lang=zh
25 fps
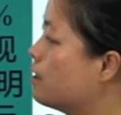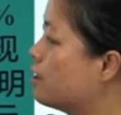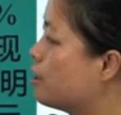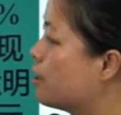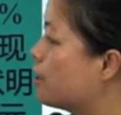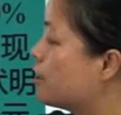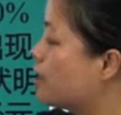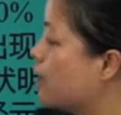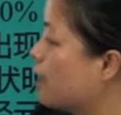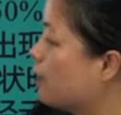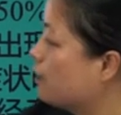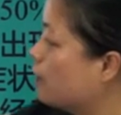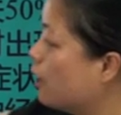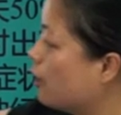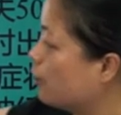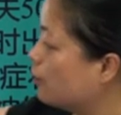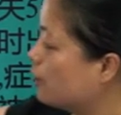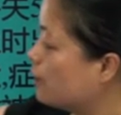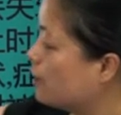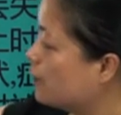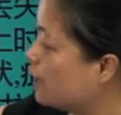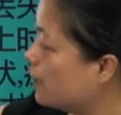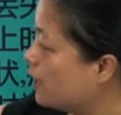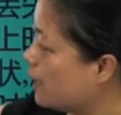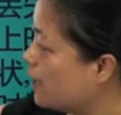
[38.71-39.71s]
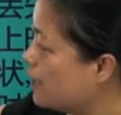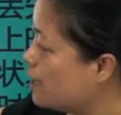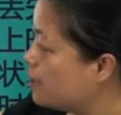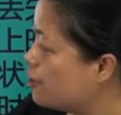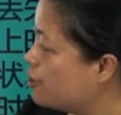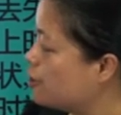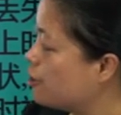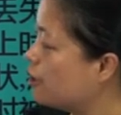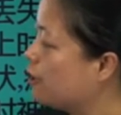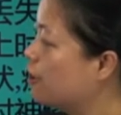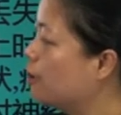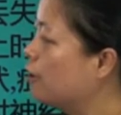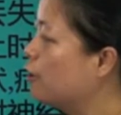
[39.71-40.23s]
正常脑内的黑
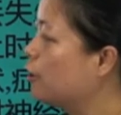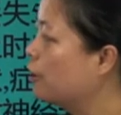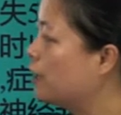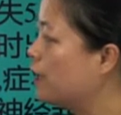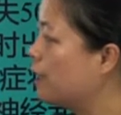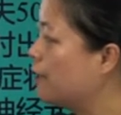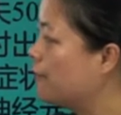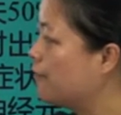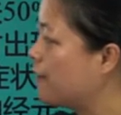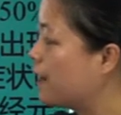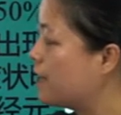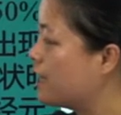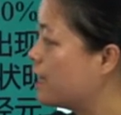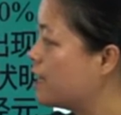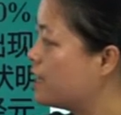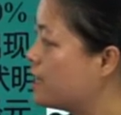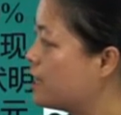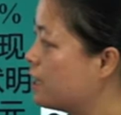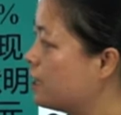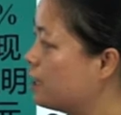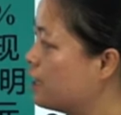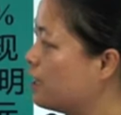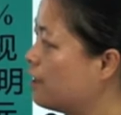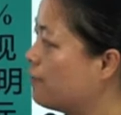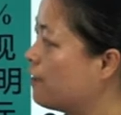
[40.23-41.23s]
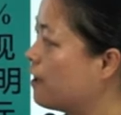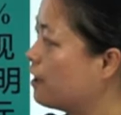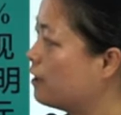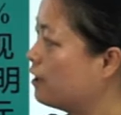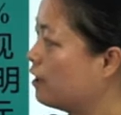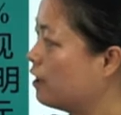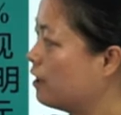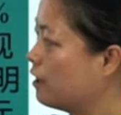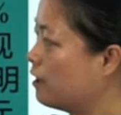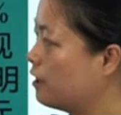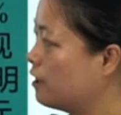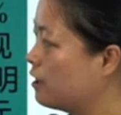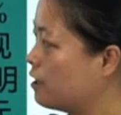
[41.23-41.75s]
痣，可以发现这个地方
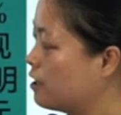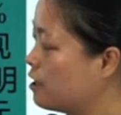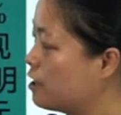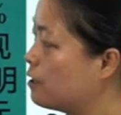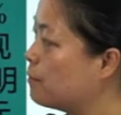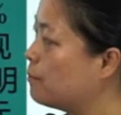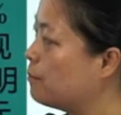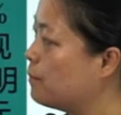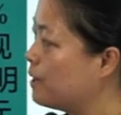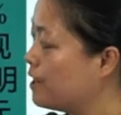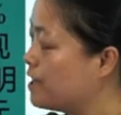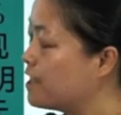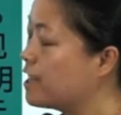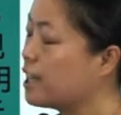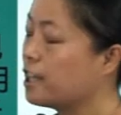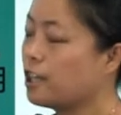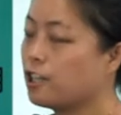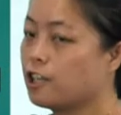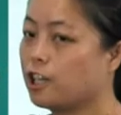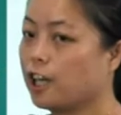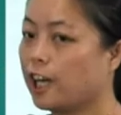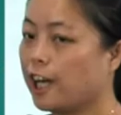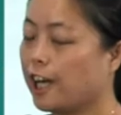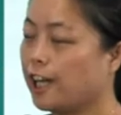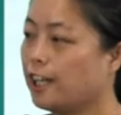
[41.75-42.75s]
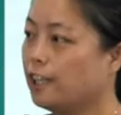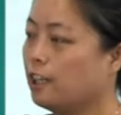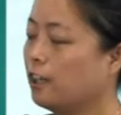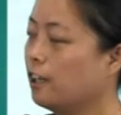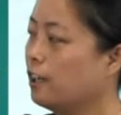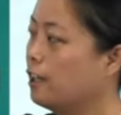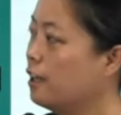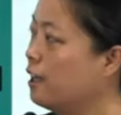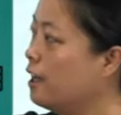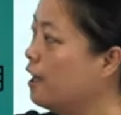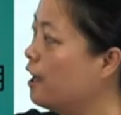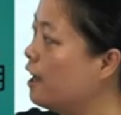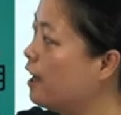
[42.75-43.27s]
呢是明显的是黑的，
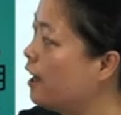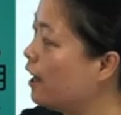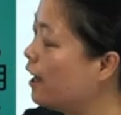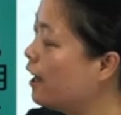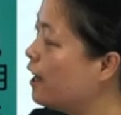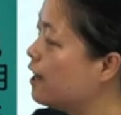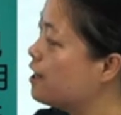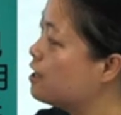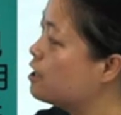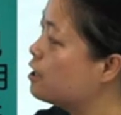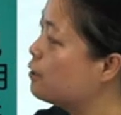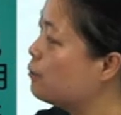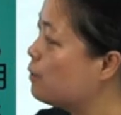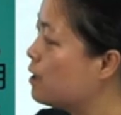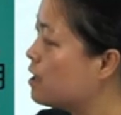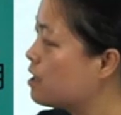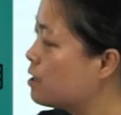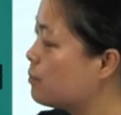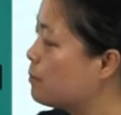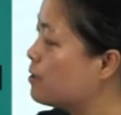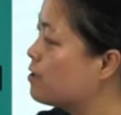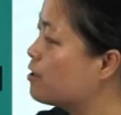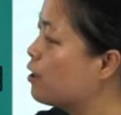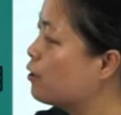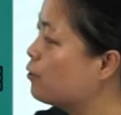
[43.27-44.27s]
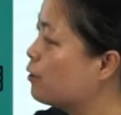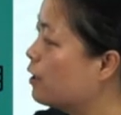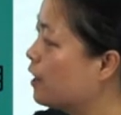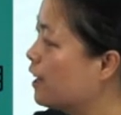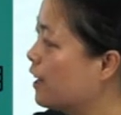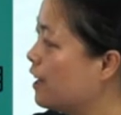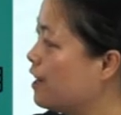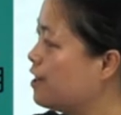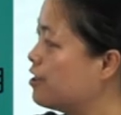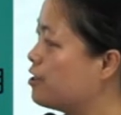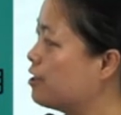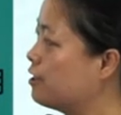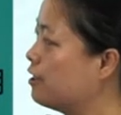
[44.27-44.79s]
黑痣为什么叫做
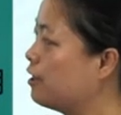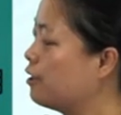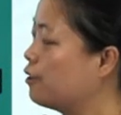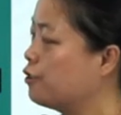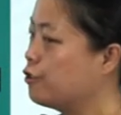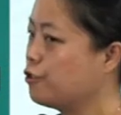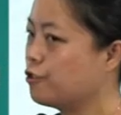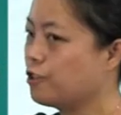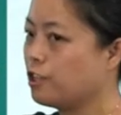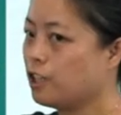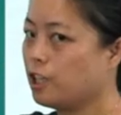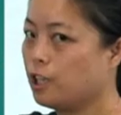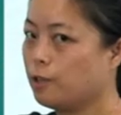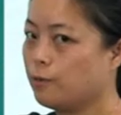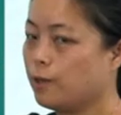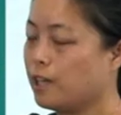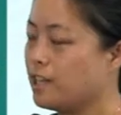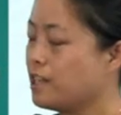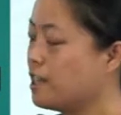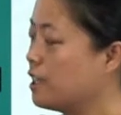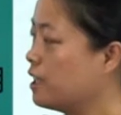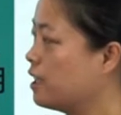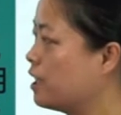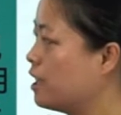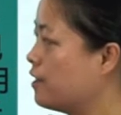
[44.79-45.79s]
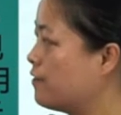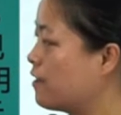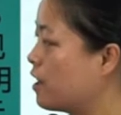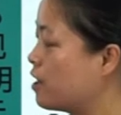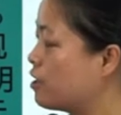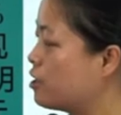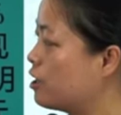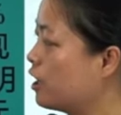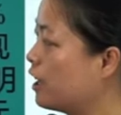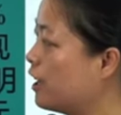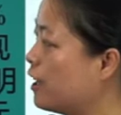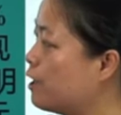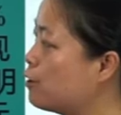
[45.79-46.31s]
黑痣呢？就是因为这个地
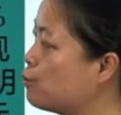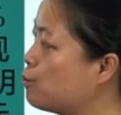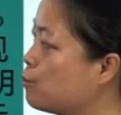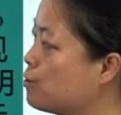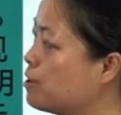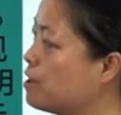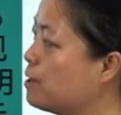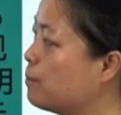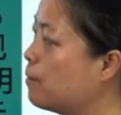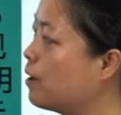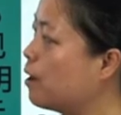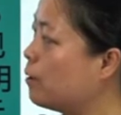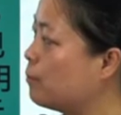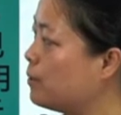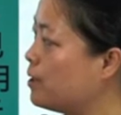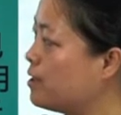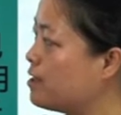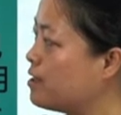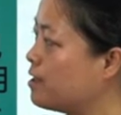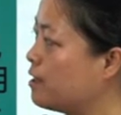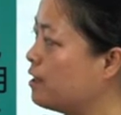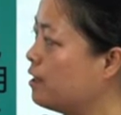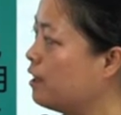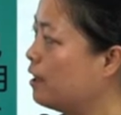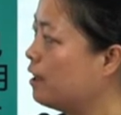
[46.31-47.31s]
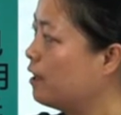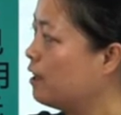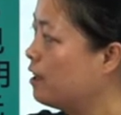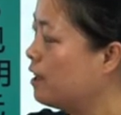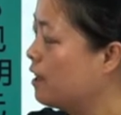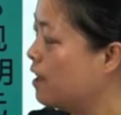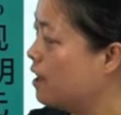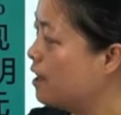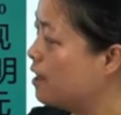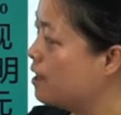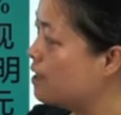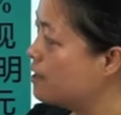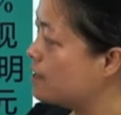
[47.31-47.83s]
方是黑素细胞密集的，
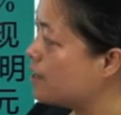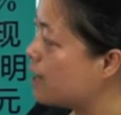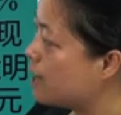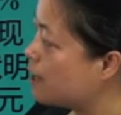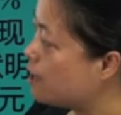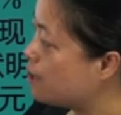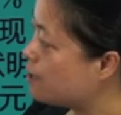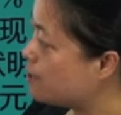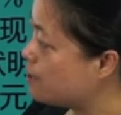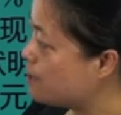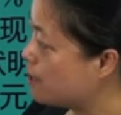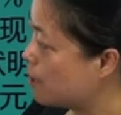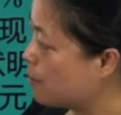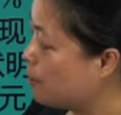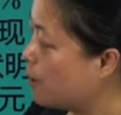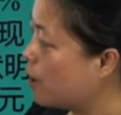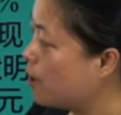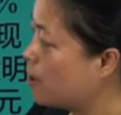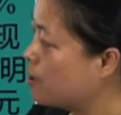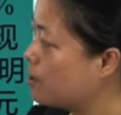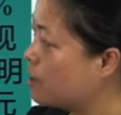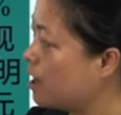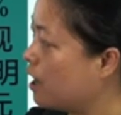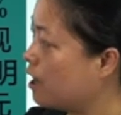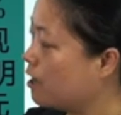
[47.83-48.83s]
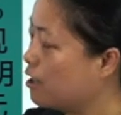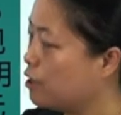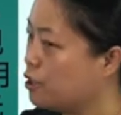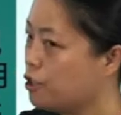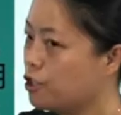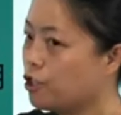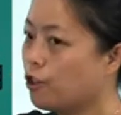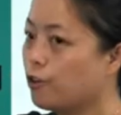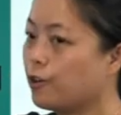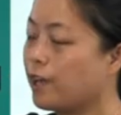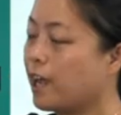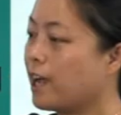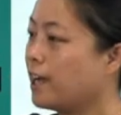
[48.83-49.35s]
在解剖上
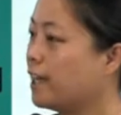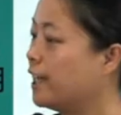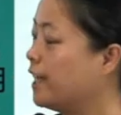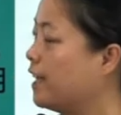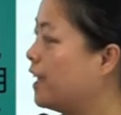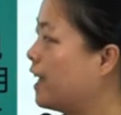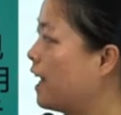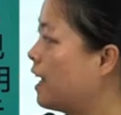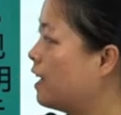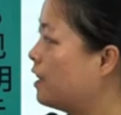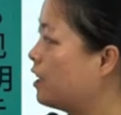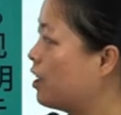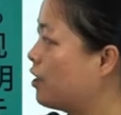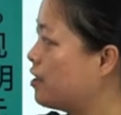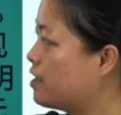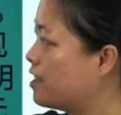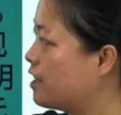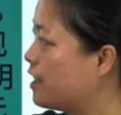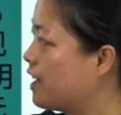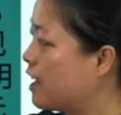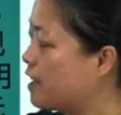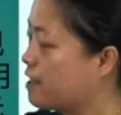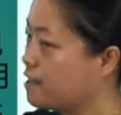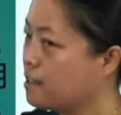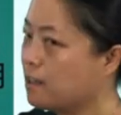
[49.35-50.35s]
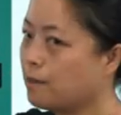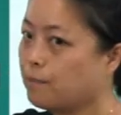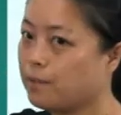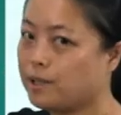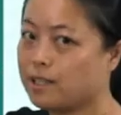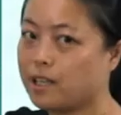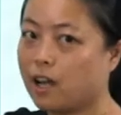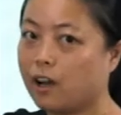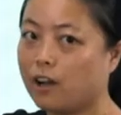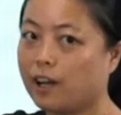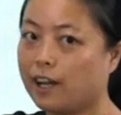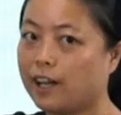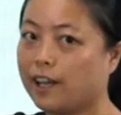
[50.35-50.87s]
肉眼可以看到这个颜色
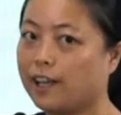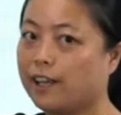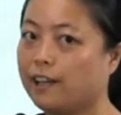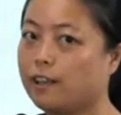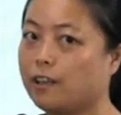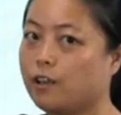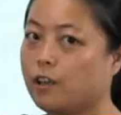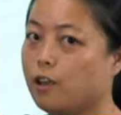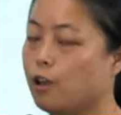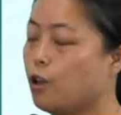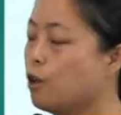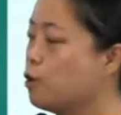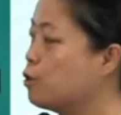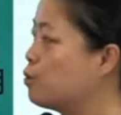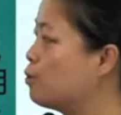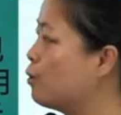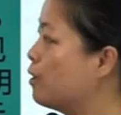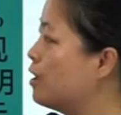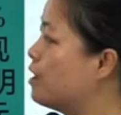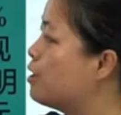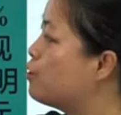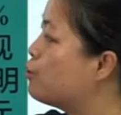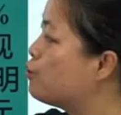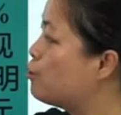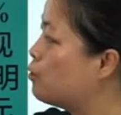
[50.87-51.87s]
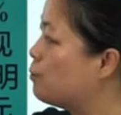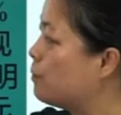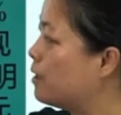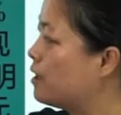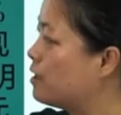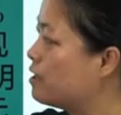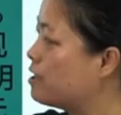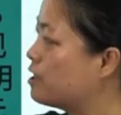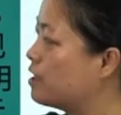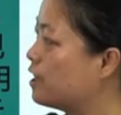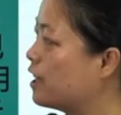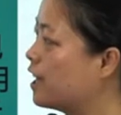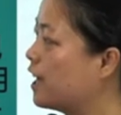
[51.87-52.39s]
比较黑，所以取
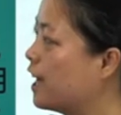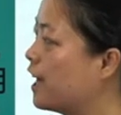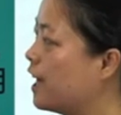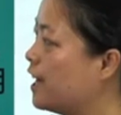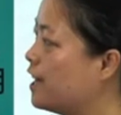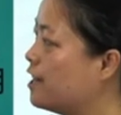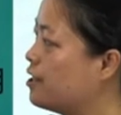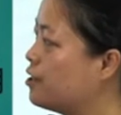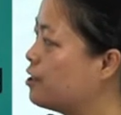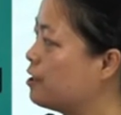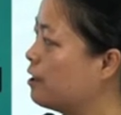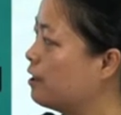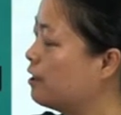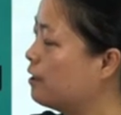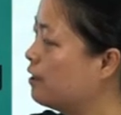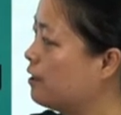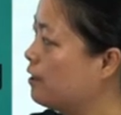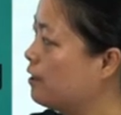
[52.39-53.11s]
名是一个黑痣。